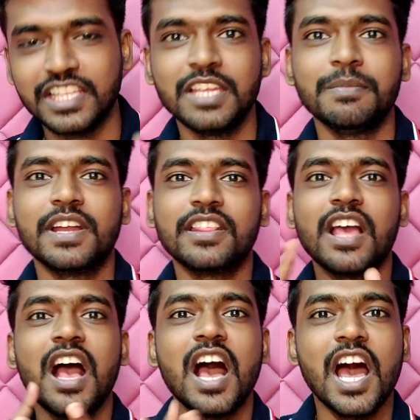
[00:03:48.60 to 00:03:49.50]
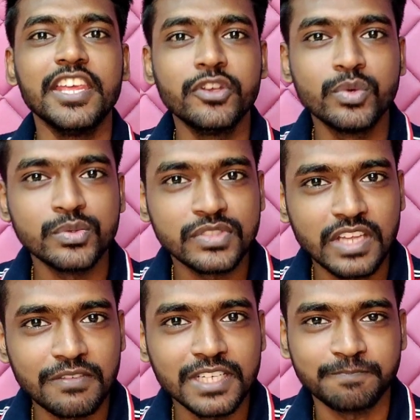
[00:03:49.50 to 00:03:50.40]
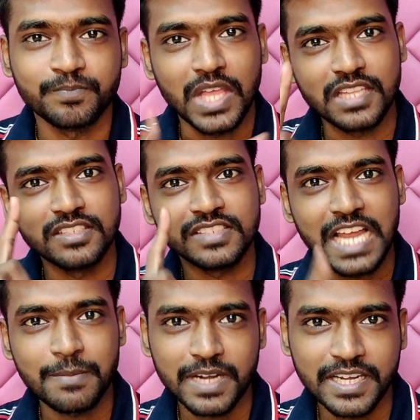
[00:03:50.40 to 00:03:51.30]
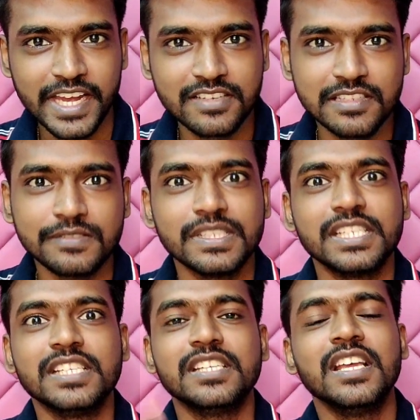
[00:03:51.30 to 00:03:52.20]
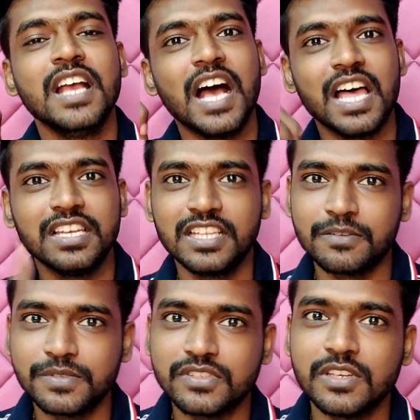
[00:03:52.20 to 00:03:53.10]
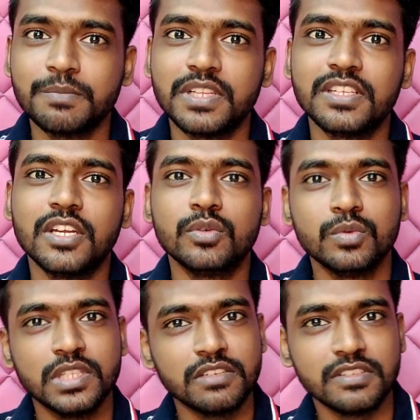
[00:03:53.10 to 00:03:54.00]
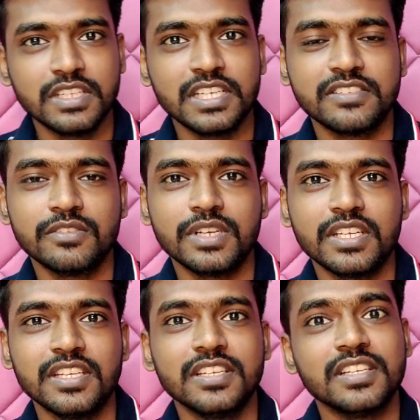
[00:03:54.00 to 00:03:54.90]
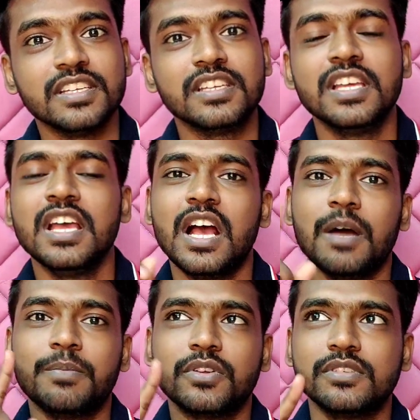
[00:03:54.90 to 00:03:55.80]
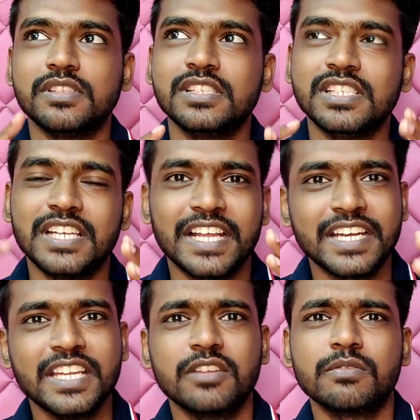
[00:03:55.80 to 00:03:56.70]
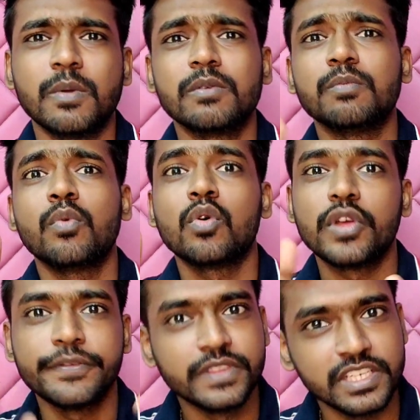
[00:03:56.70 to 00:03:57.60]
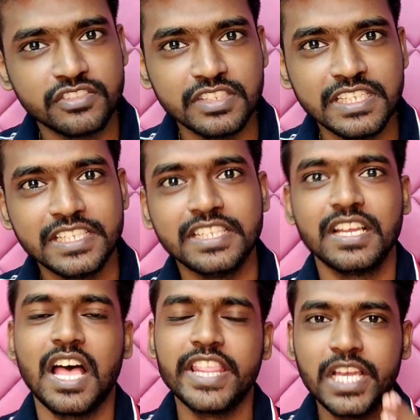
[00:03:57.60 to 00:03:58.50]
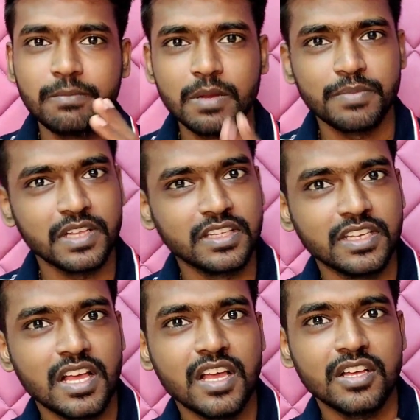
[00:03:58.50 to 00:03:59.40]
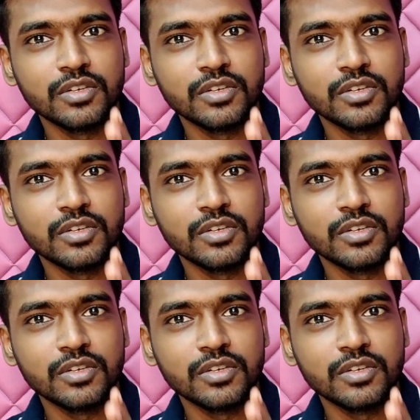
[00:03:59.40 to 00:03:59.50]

அதே மாதிரி தான் ஐக்கு செவன் அது ஸ்னாப்ட்ராகன் எயிட் செவன்ட்டி அதிலே ரெஃபர் செட் பார்த்தீங்கன்னா நூற்றி இருபது ஹெட்ஸ் வரைக்கும் இருக்குது அப்புறம் வந்து நிறையா ஸ்மார்ட் ஃபோன் போக்கோ எஃப் த்ரீ ஜிடி அதுலேயுமே பார்த்தீங்கன்னா